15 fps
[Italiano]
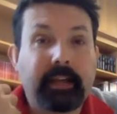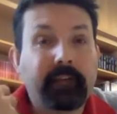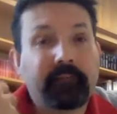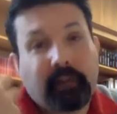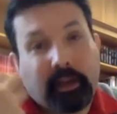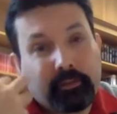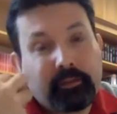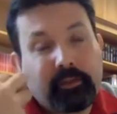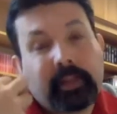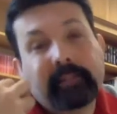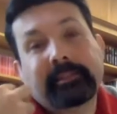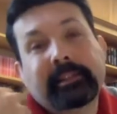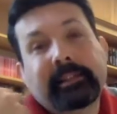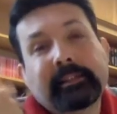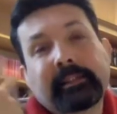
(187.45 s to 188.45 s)

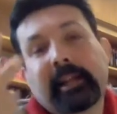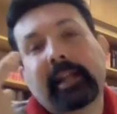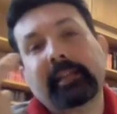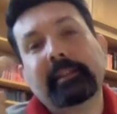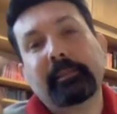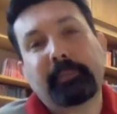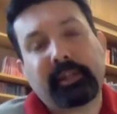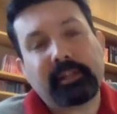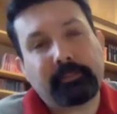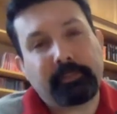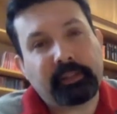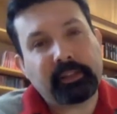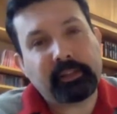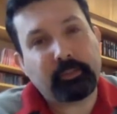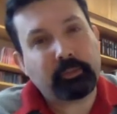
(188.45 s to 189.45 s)
aveva una grande
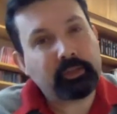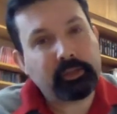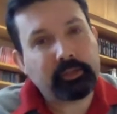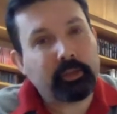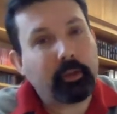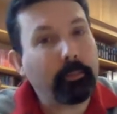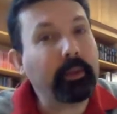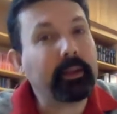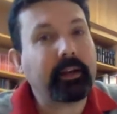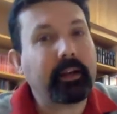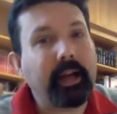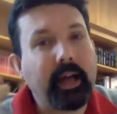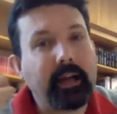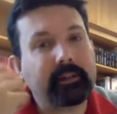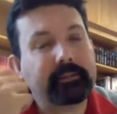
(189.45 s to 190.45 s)
predisposizione per
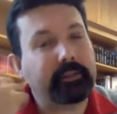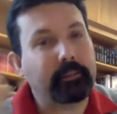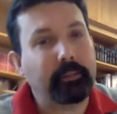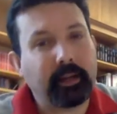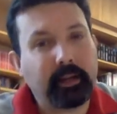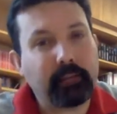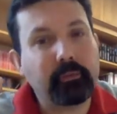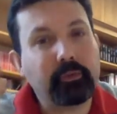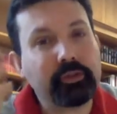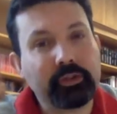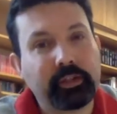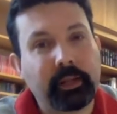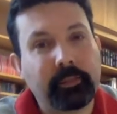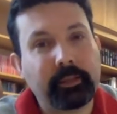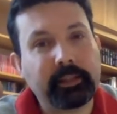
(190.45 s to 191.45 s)
l'arte, per la
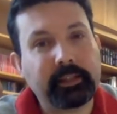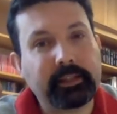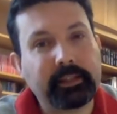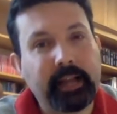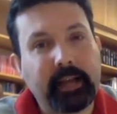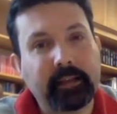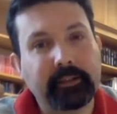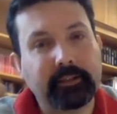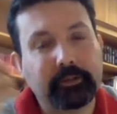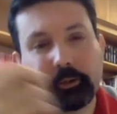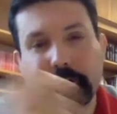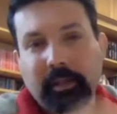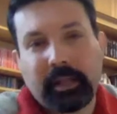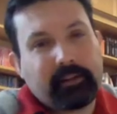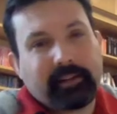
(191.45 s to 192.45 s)
musica, per il
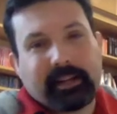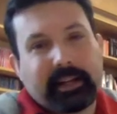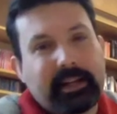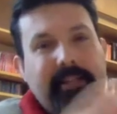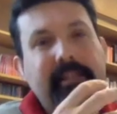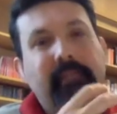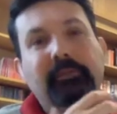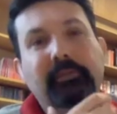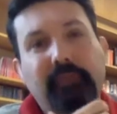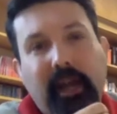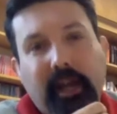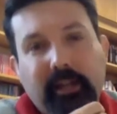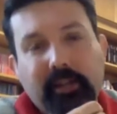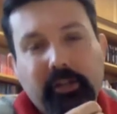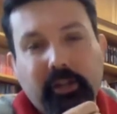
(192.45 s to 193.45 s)
canto, era una ragazza
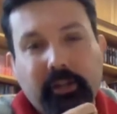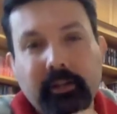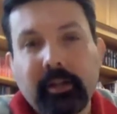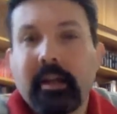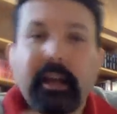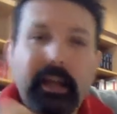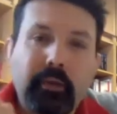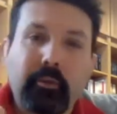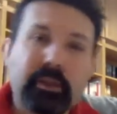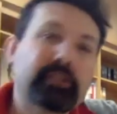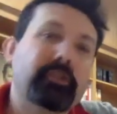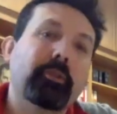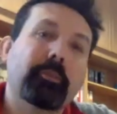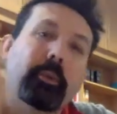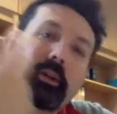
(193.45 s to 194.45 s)
vivace e
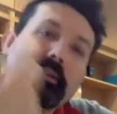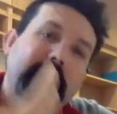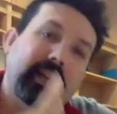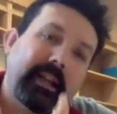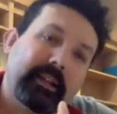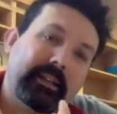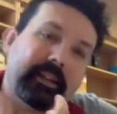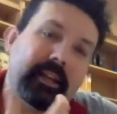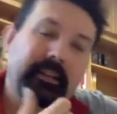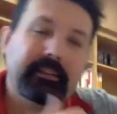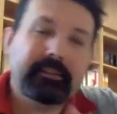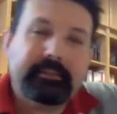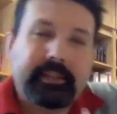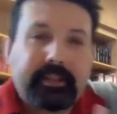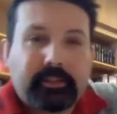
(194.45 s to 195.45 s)
questo lo porta anche
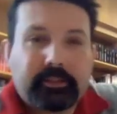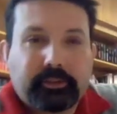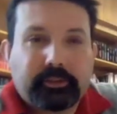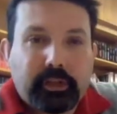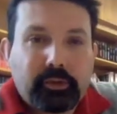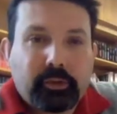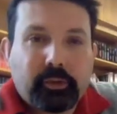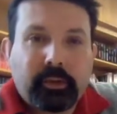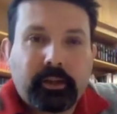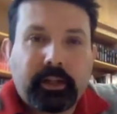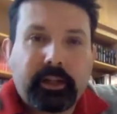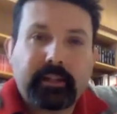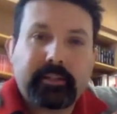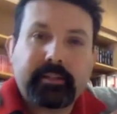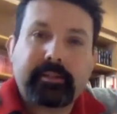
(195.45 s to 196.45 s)
all'interno della sua
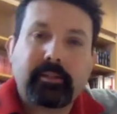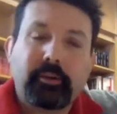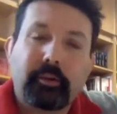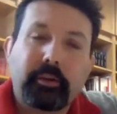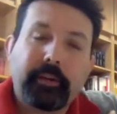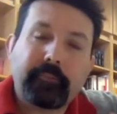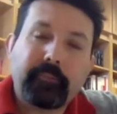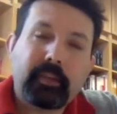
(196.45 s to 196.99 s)
congregazione,